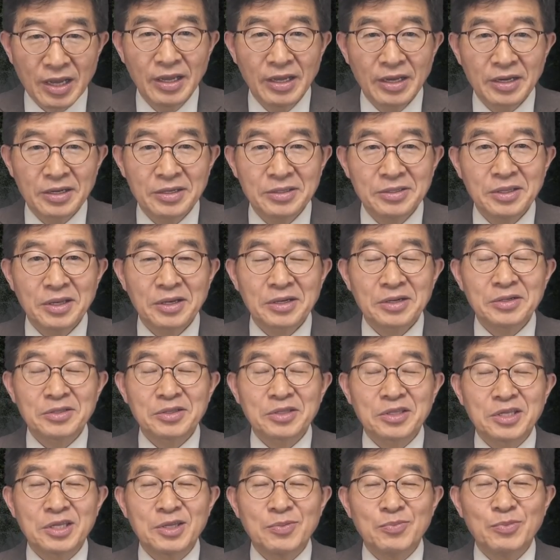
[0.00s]
그런데 그
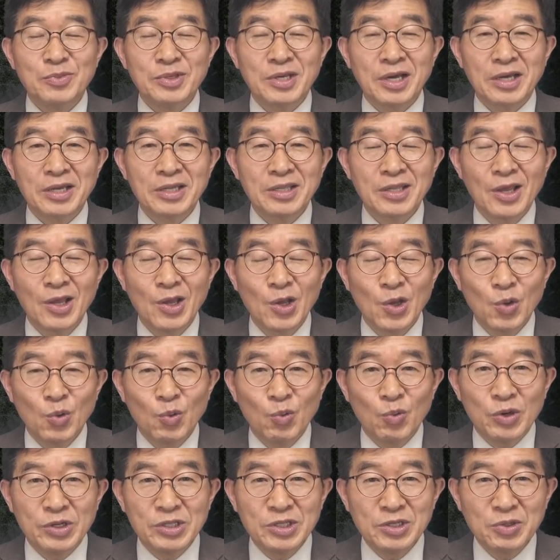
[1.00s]
팀장인
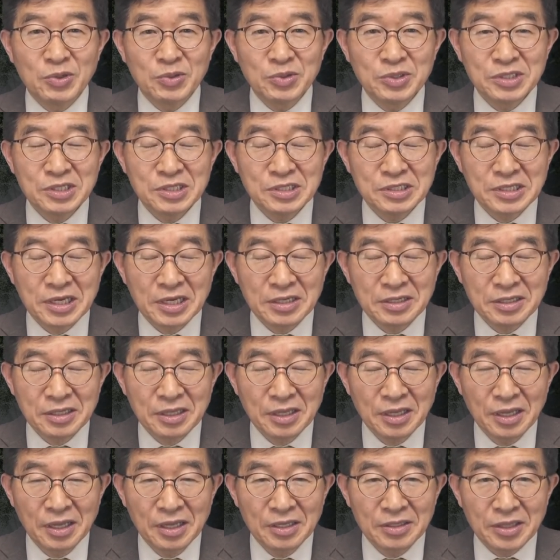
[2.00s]
원희룡 지사는
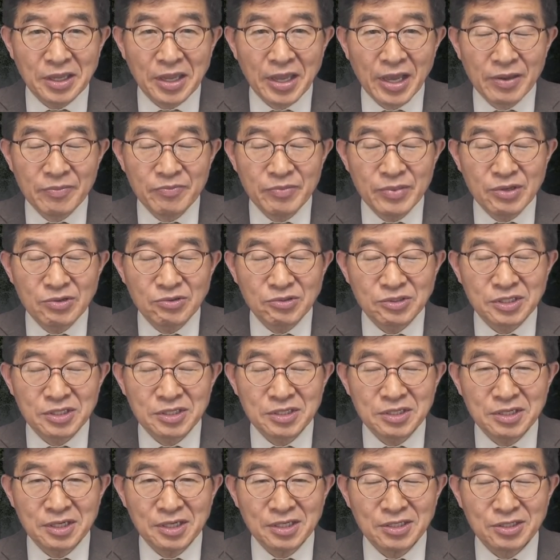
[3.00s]
대한민국
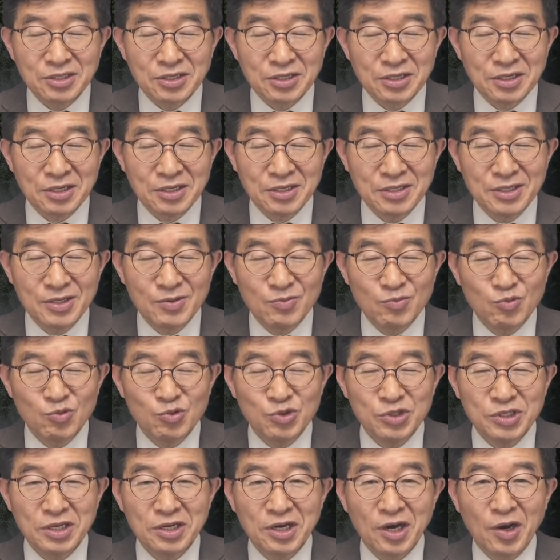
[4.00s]
선거에 전혀
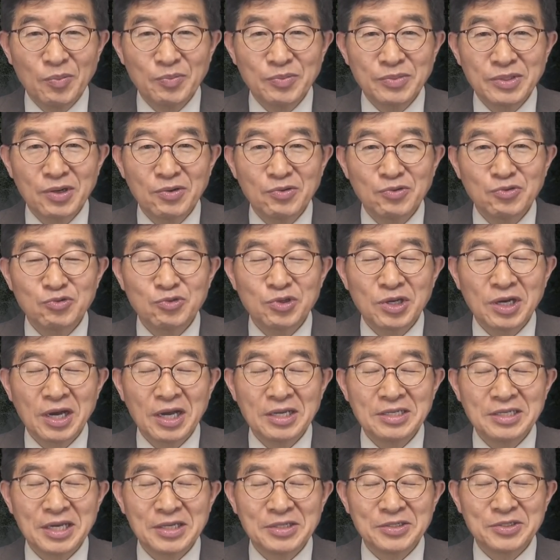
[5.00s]
문제가 없다고
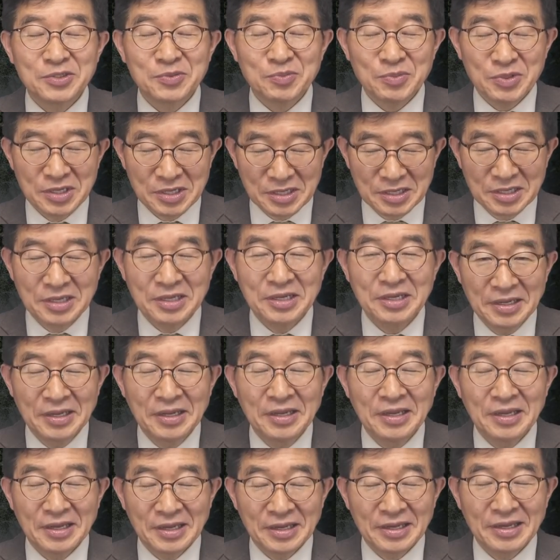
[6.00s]
주장하지 않습니까?
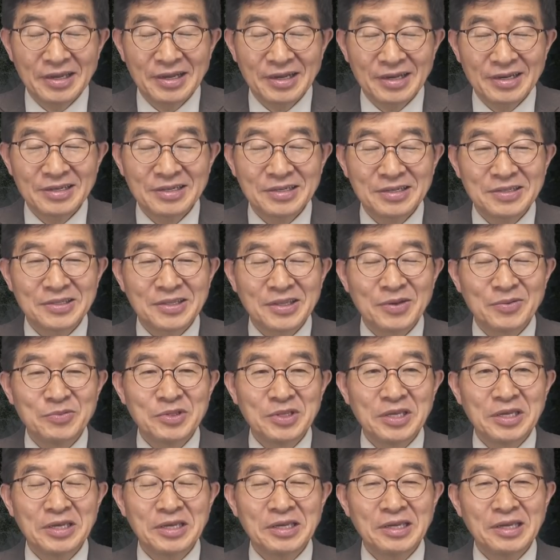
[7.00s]
예. 그렇기
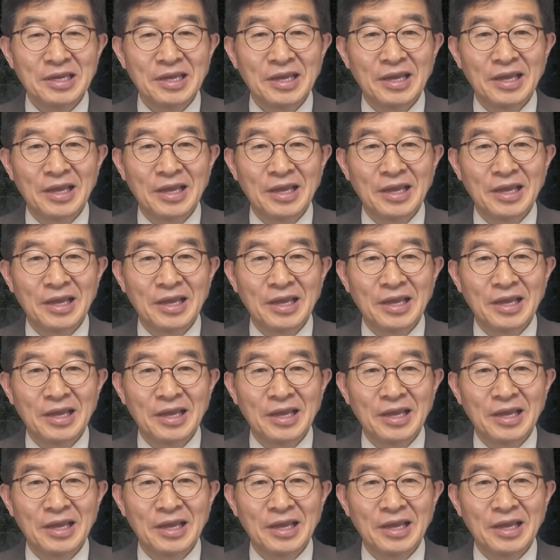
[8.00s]
때문에